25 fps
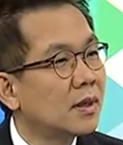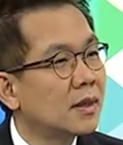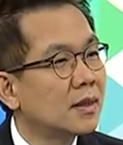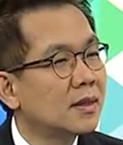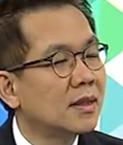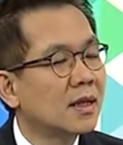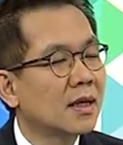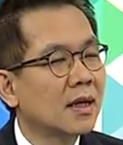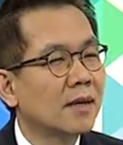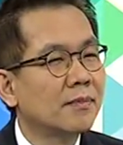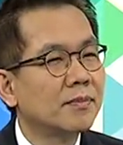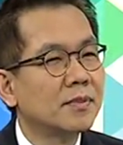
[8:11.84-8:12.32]

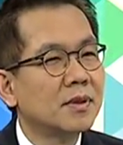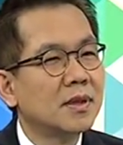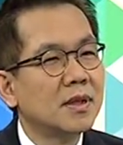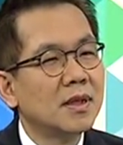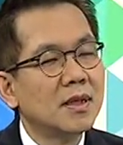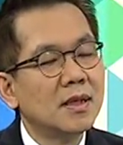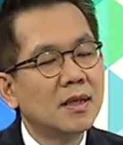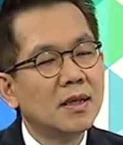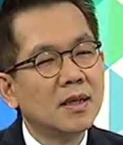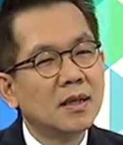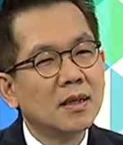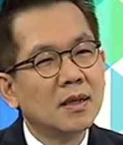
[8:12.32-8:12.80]
นะครับ
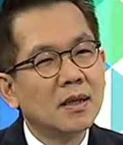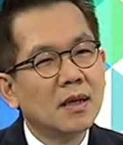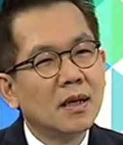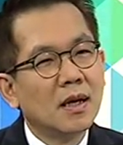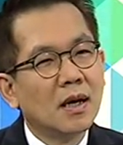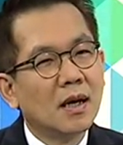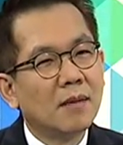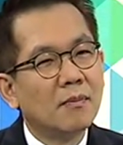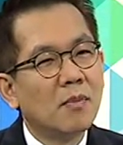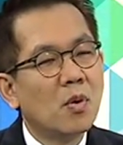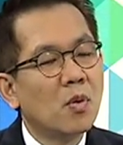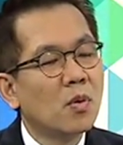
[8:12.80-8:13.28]

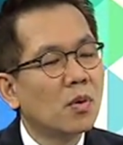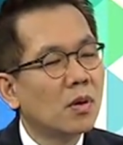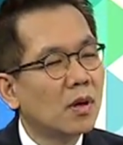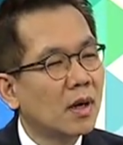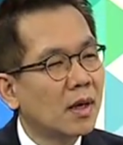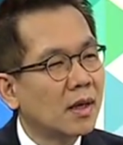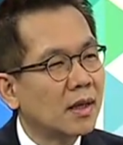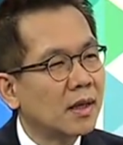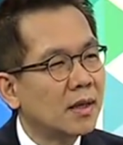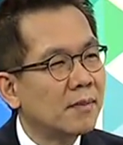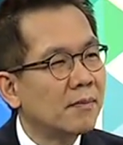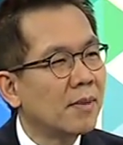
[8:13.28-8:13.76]
ที่บุ๊ก
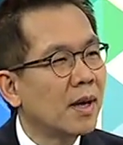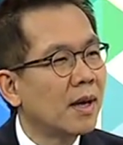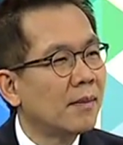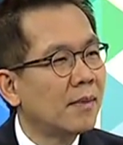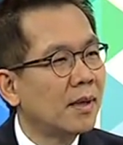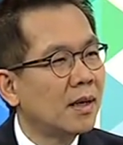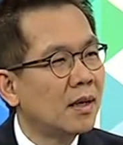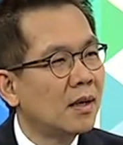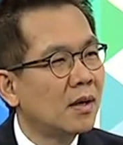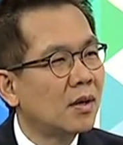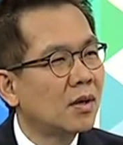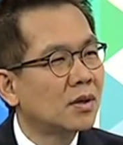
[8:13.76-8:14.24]

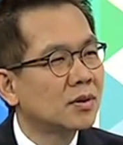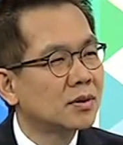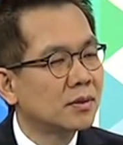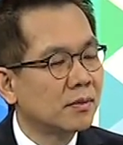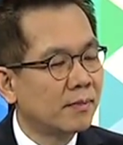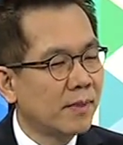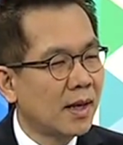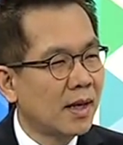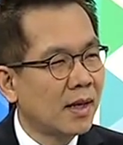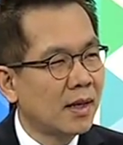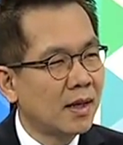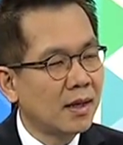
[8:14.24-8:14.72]
impairment loss
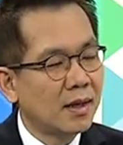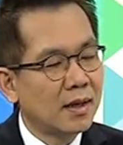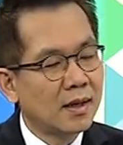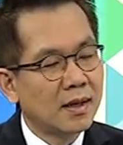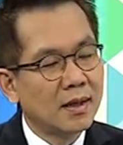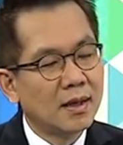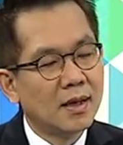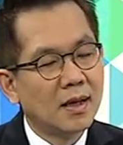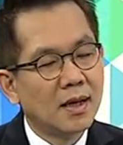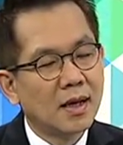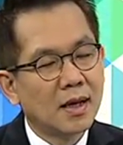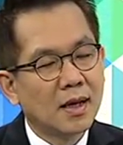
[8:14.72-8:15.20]
ไป
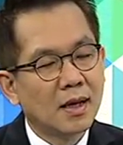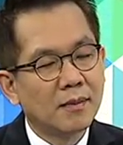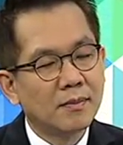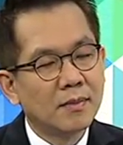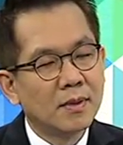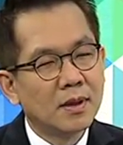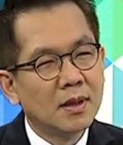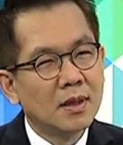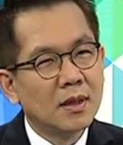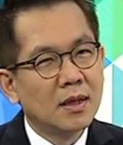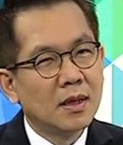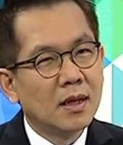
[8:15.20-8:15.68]
นะครับ
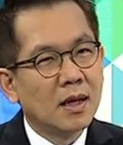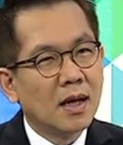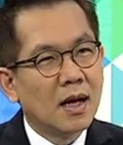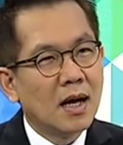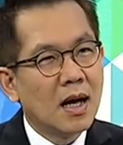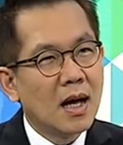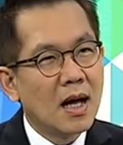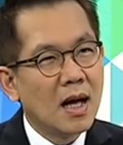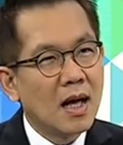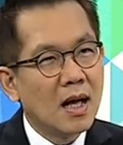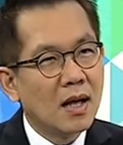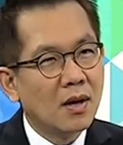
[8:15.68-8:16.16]

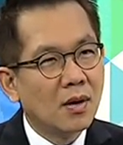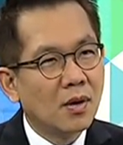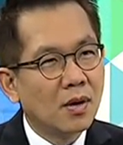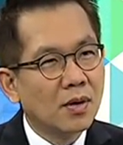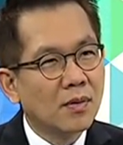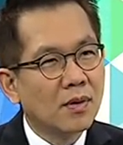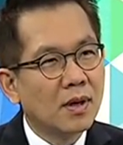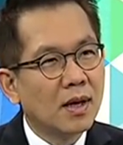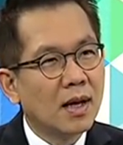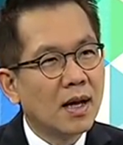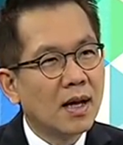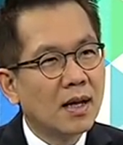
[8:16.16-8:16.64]
500
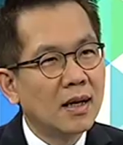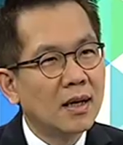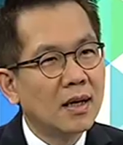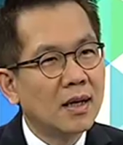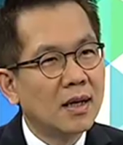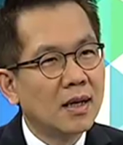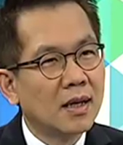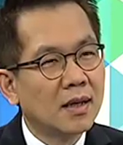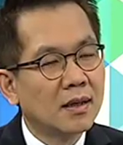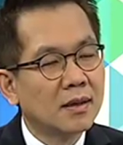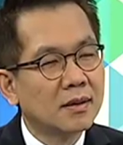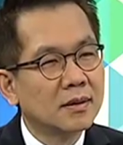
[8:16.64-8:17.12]
กว่าล้านเห
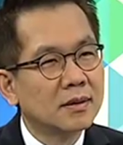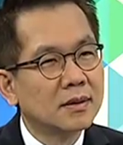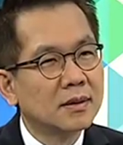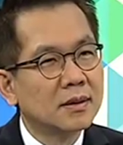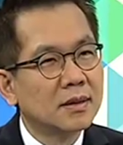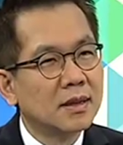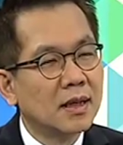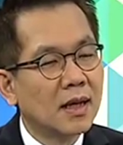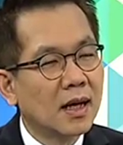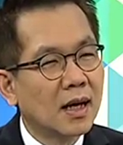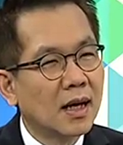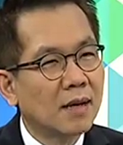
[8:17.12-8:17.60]
รียญ
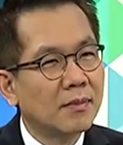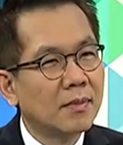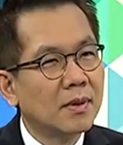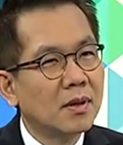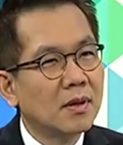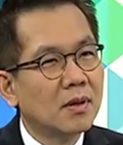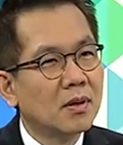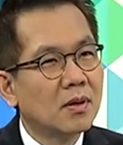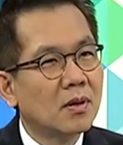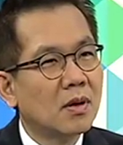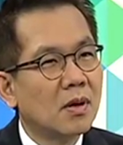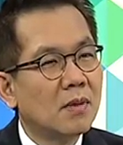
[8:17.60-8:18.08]
นะครับ
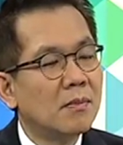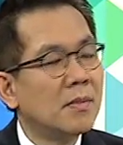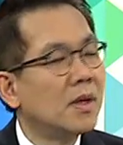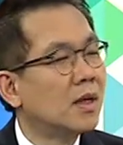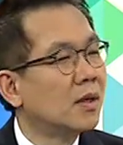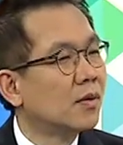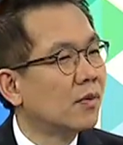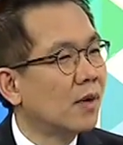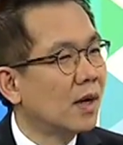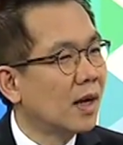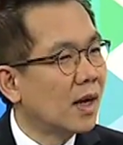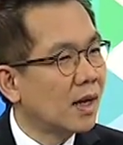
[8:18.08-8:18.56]
ก็
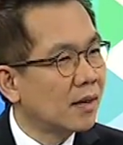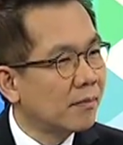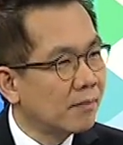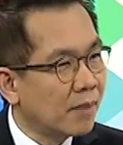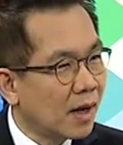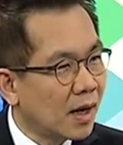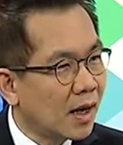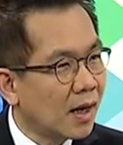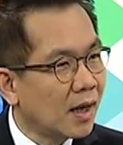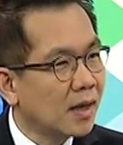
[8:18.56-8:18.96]
10,000 กว่าล้านบา